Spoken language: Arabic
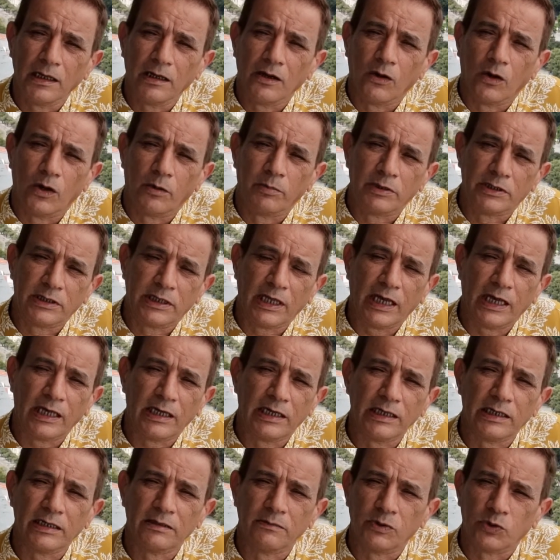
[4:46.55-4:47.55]

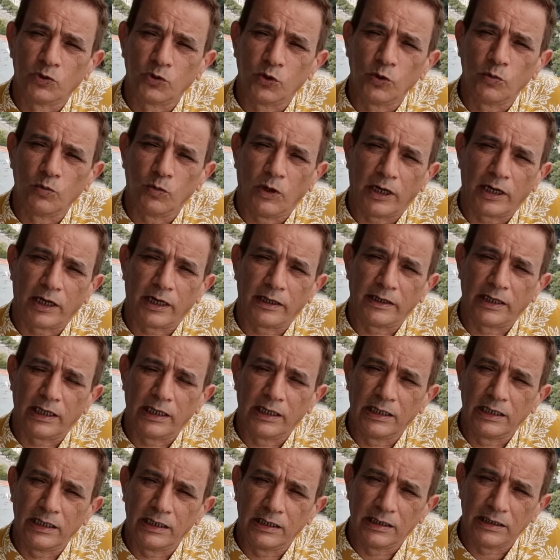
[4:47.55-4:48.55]
وبالتالي بتكون معرضه
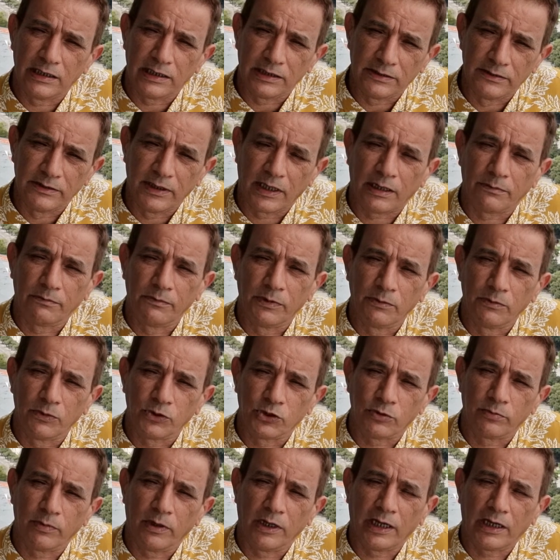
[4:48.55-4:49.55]
للضرب
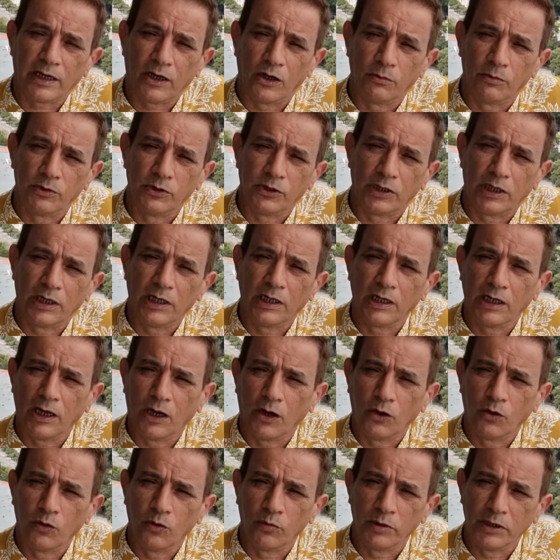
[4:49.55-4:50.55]
بمسمار او بدريل
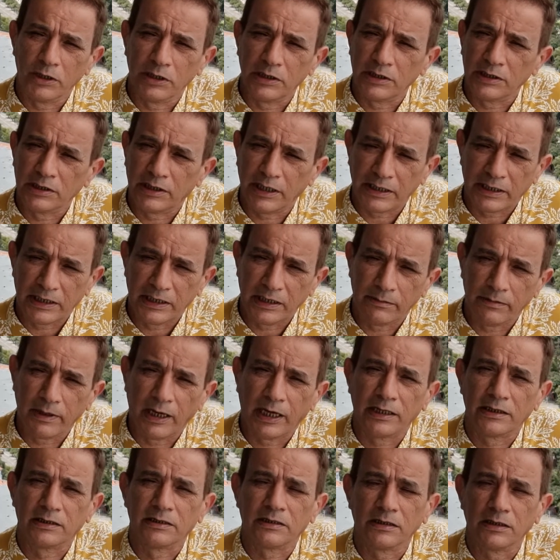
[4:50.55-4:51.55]
او
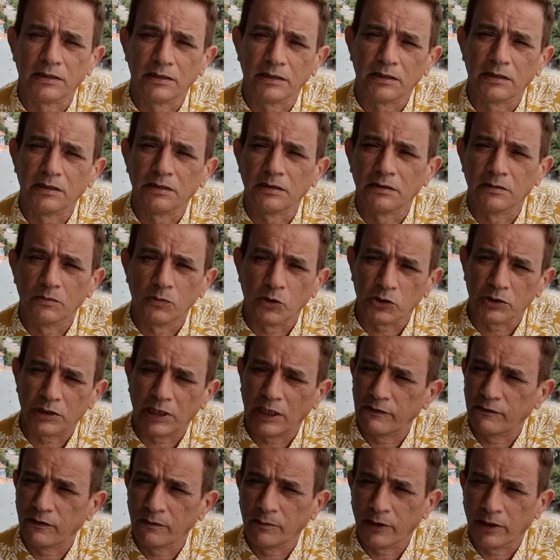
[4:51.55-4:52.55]
بتركيبات
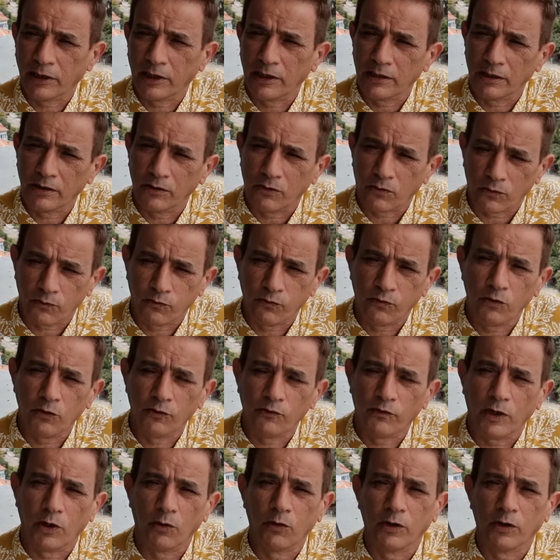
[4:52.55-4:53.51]
مختلفه مثل رفوف او